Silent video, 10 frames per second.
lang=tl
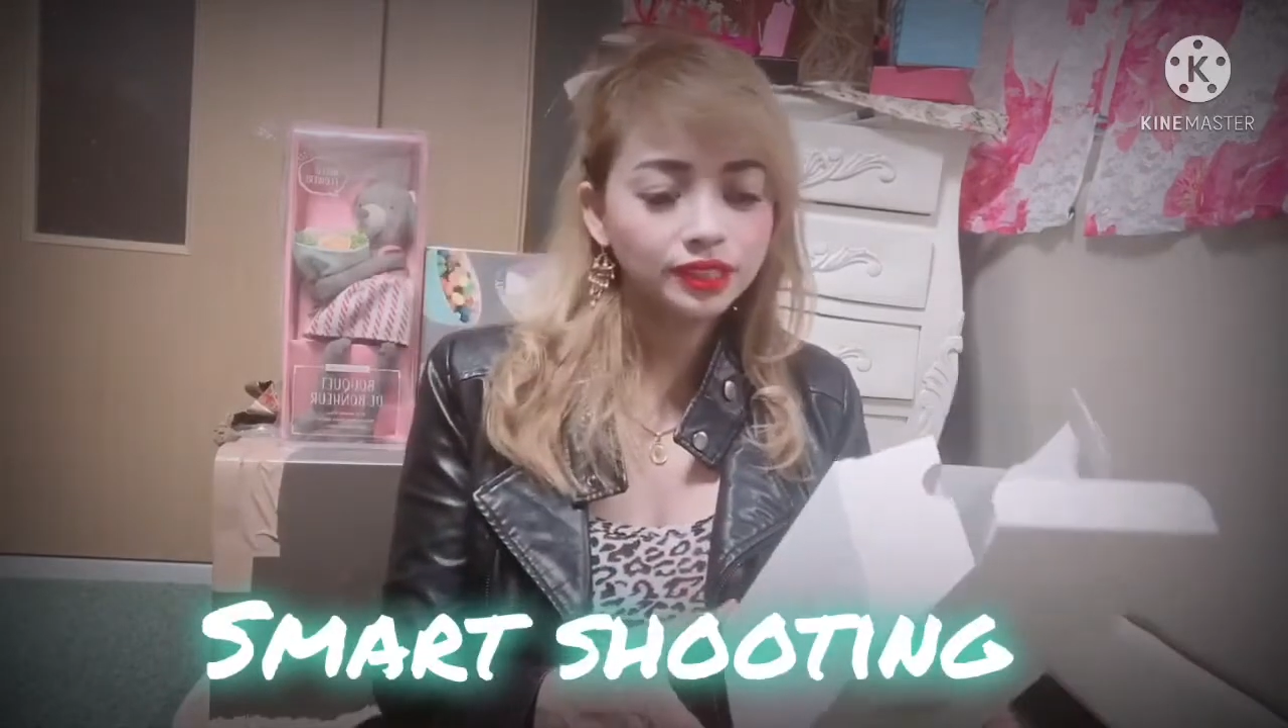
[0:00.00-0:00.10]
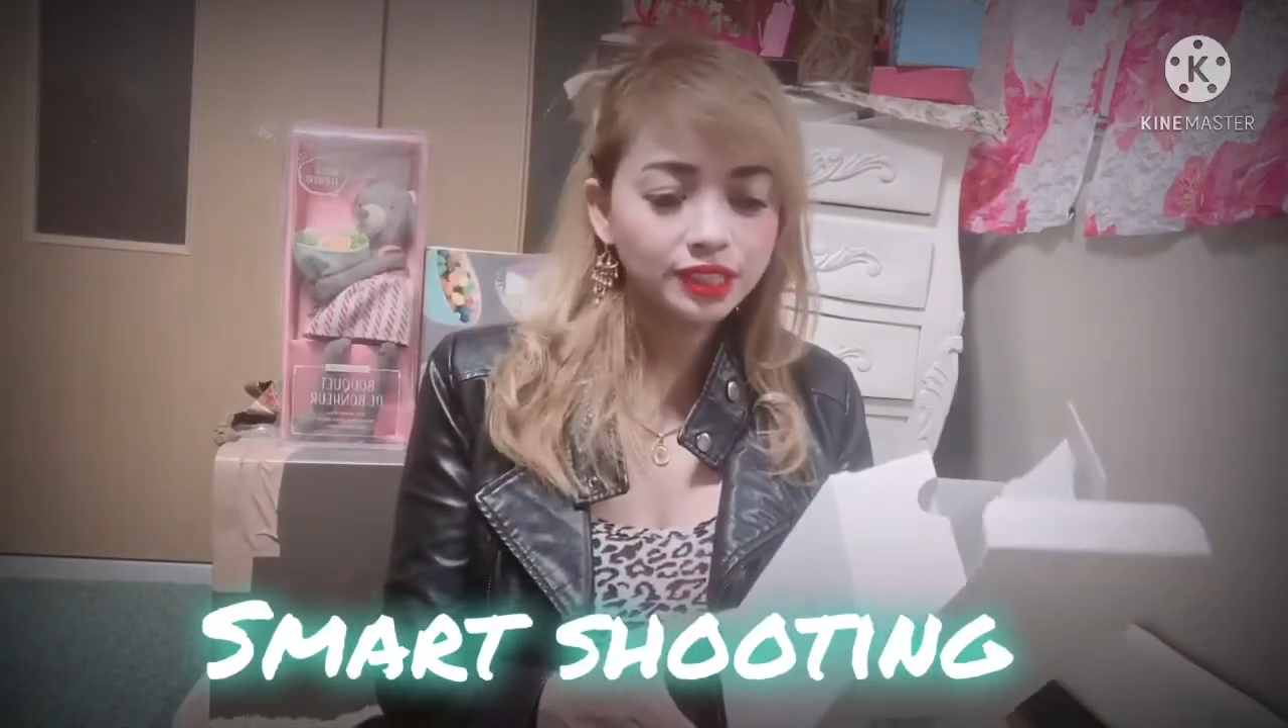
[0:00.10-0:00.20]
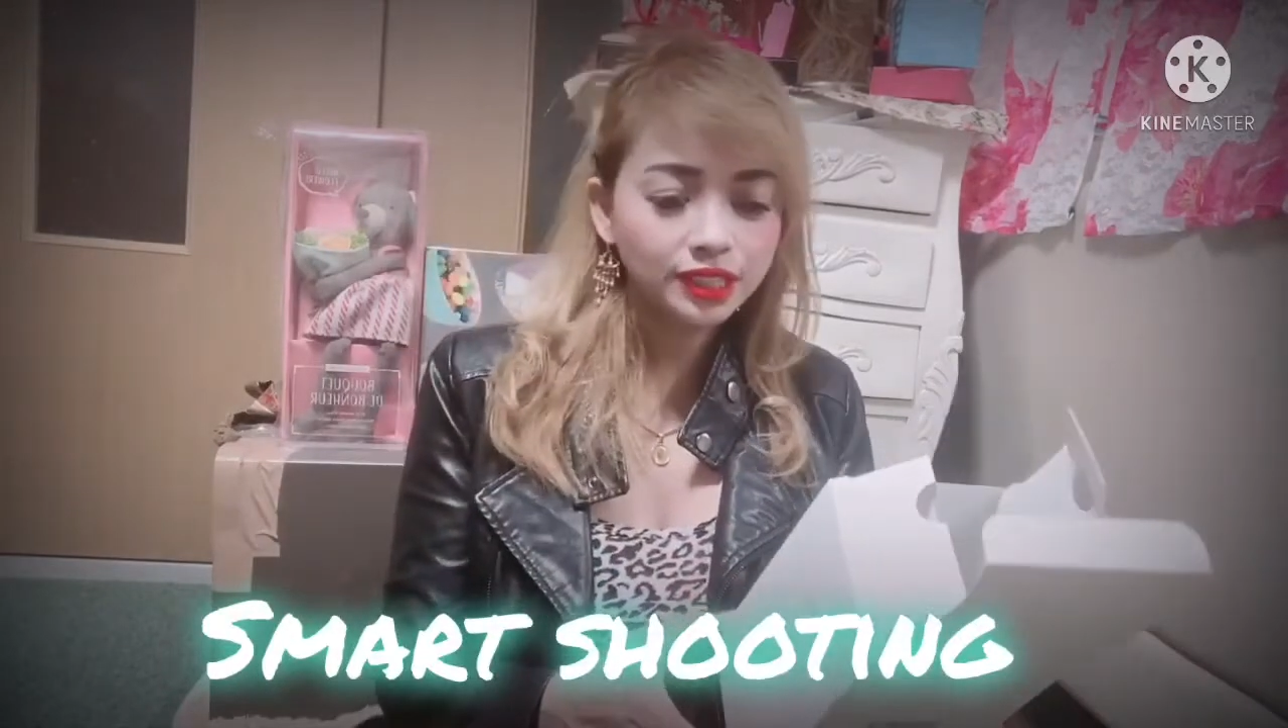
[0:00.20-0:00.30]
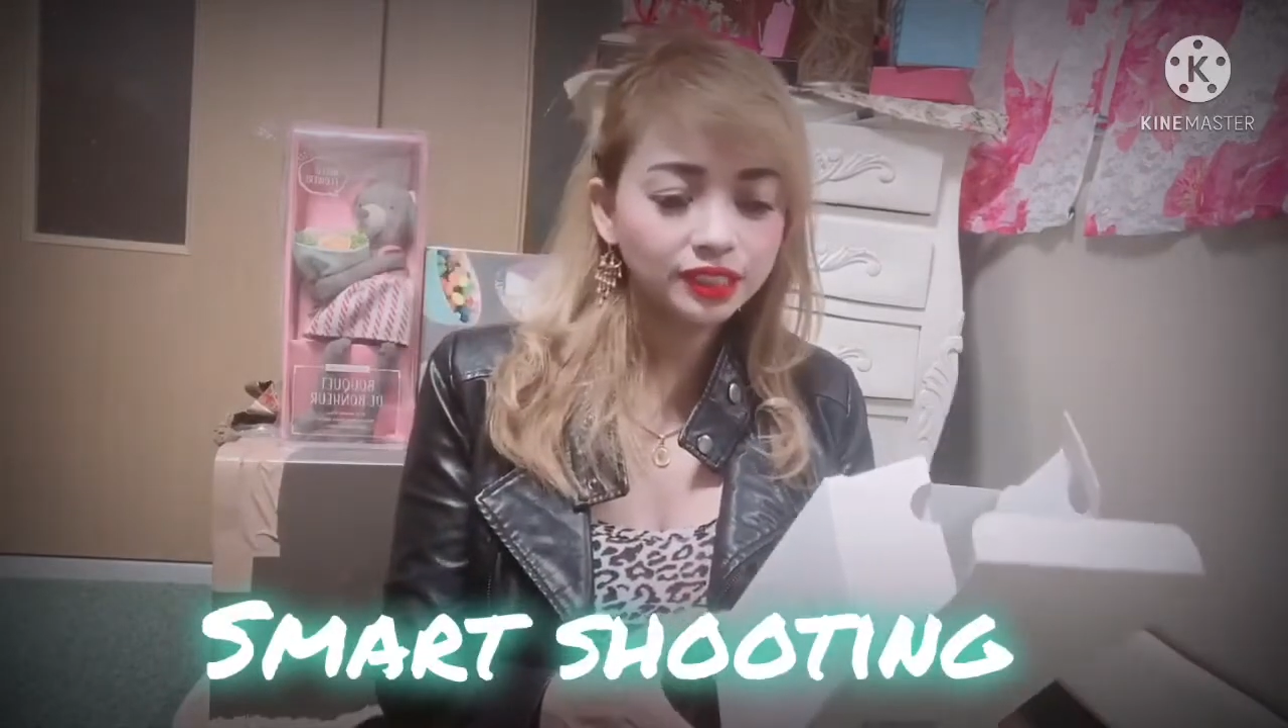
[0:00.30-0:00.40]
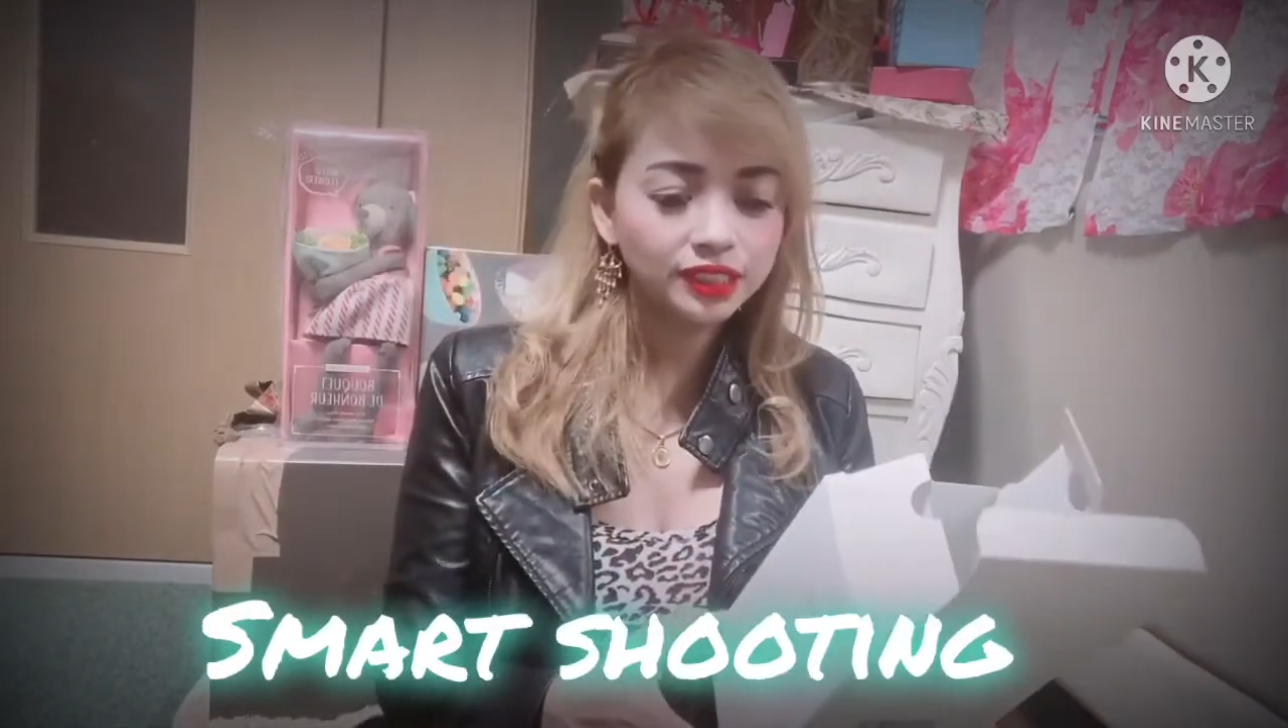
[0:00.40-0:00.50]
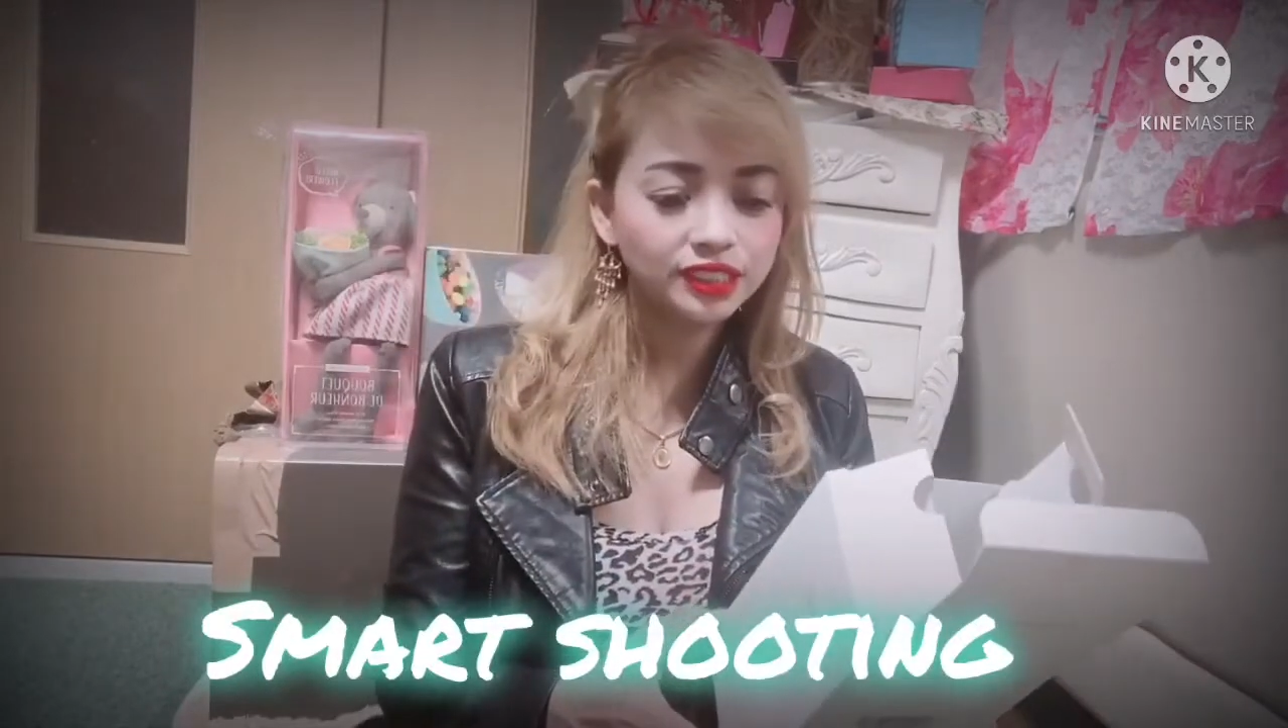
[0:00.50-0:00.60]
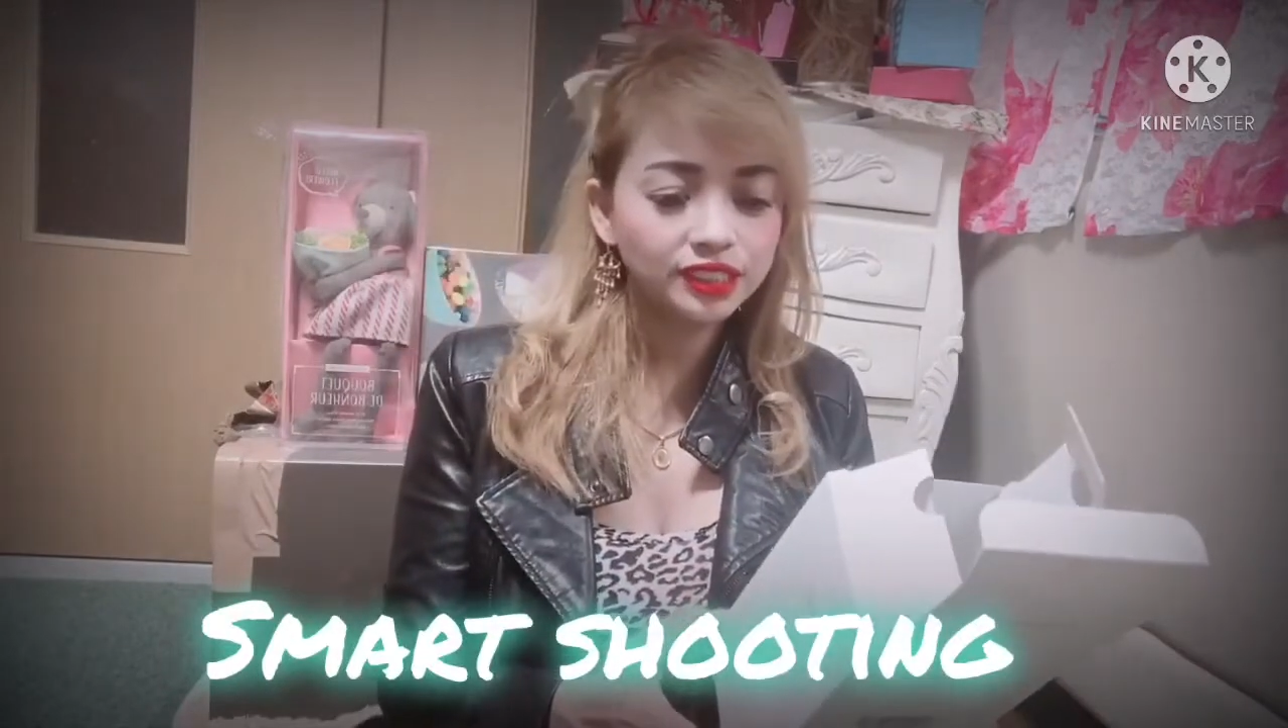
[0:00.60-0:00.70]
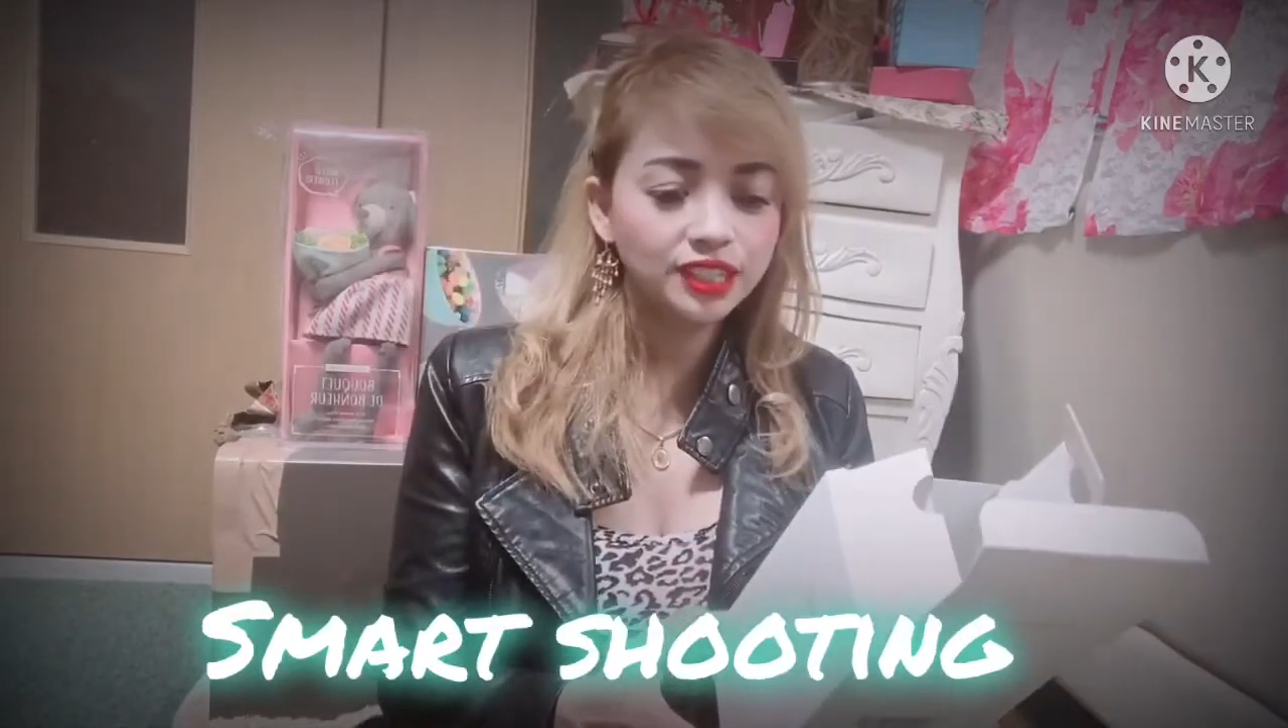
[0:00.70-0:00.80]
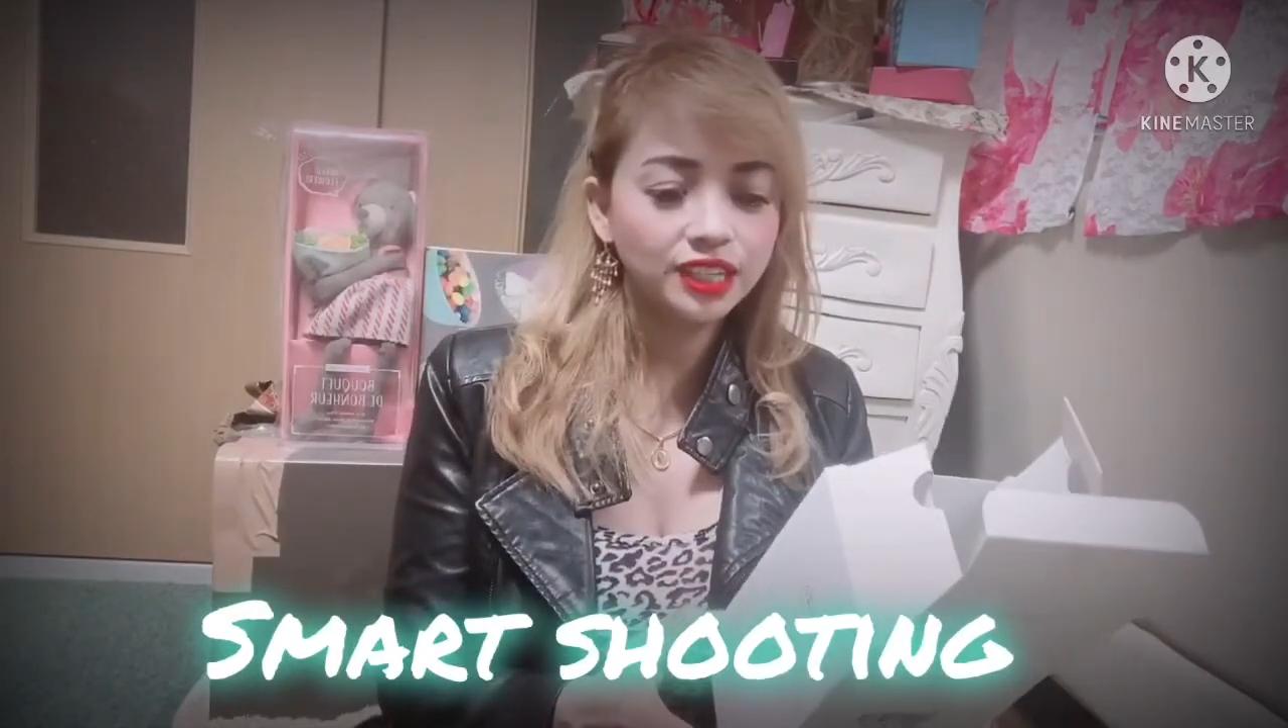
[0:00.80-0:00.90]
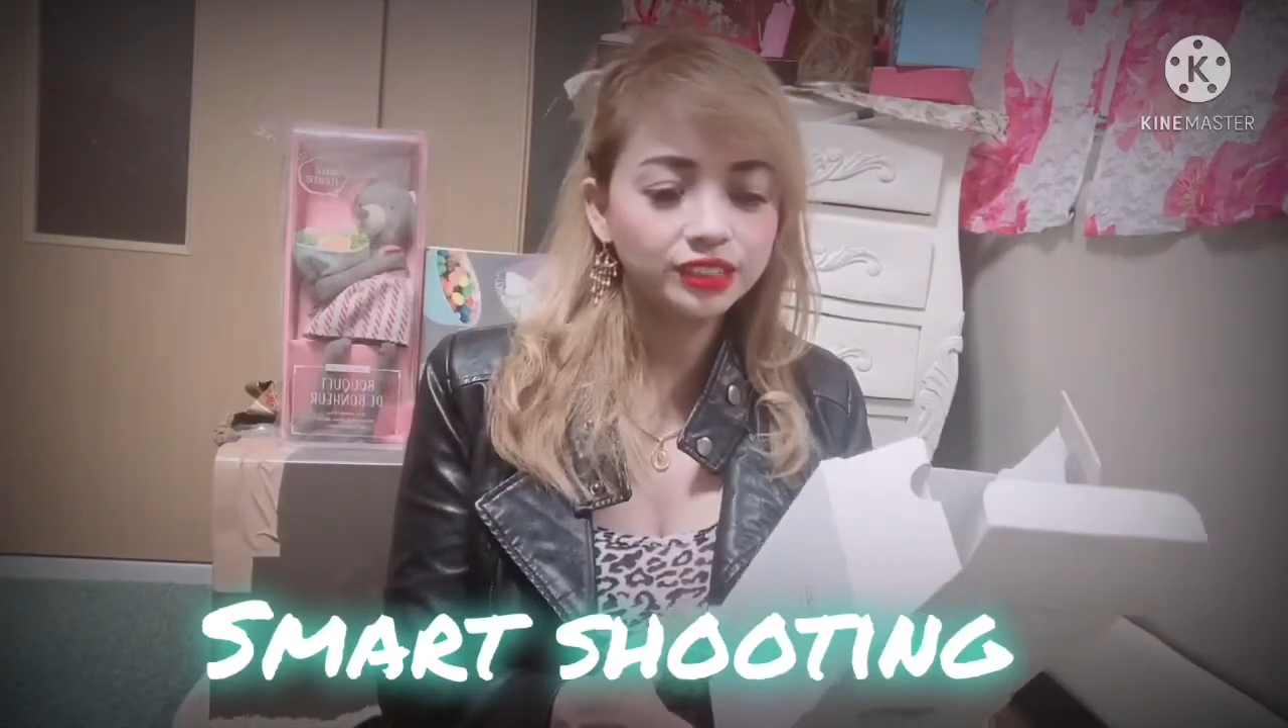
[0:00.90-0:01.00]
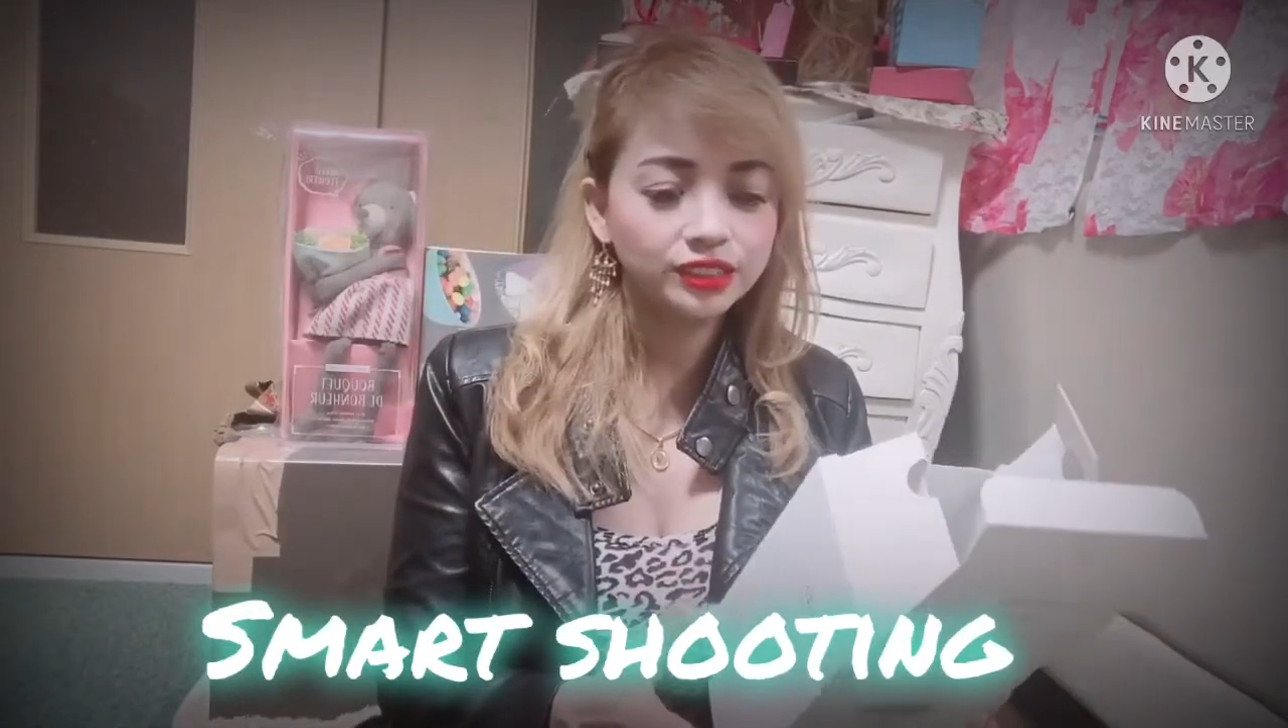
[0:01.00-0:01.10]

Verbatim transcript: Ang ganda niya, guys.